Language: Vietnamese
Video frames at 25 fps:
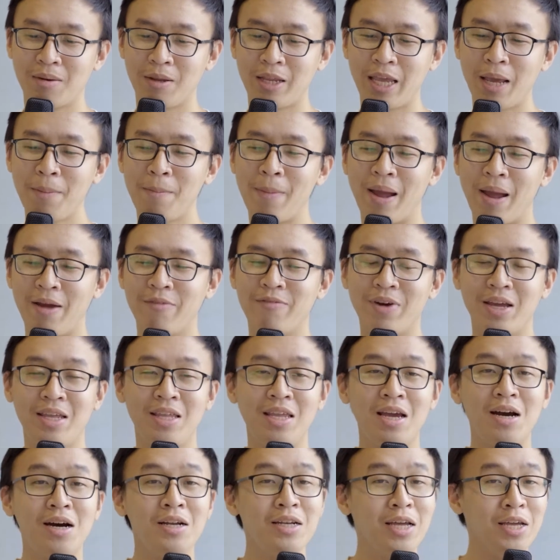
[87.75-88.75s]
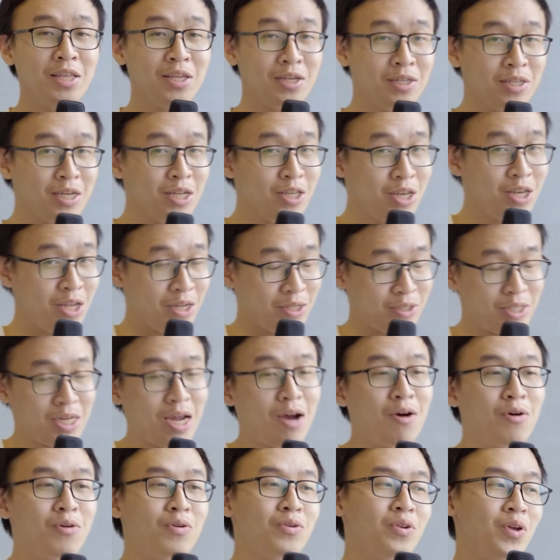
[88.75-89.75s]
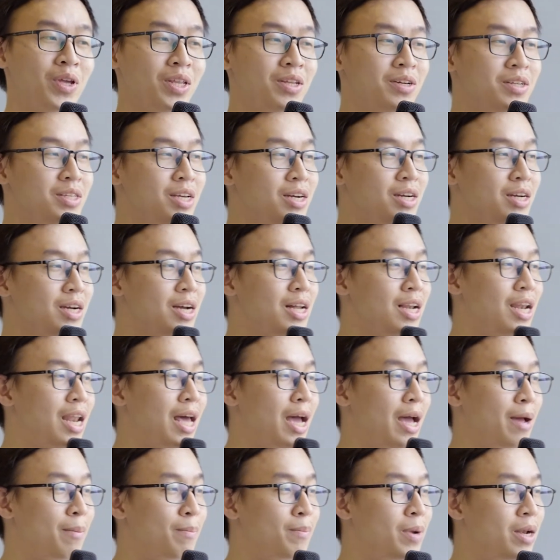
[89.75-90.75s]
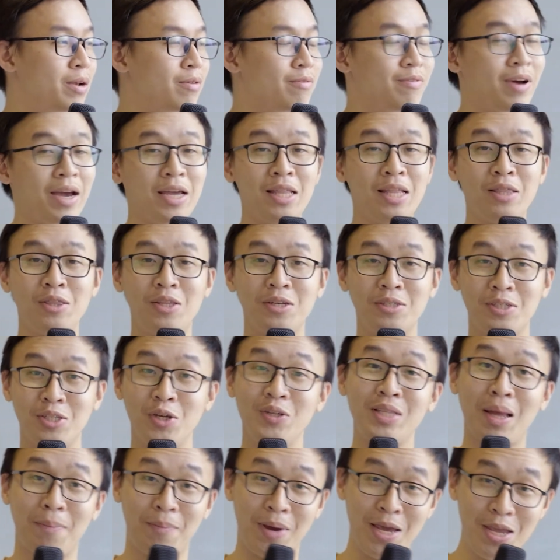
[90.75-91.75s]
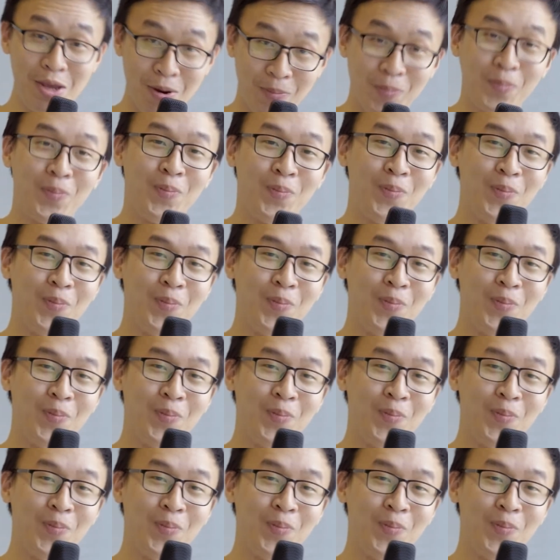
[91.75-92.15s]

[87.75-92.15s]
các bạn phải nhớ đến những cái điện sau chuyện thứ nhất là mình phải thường xuyên tập thể dục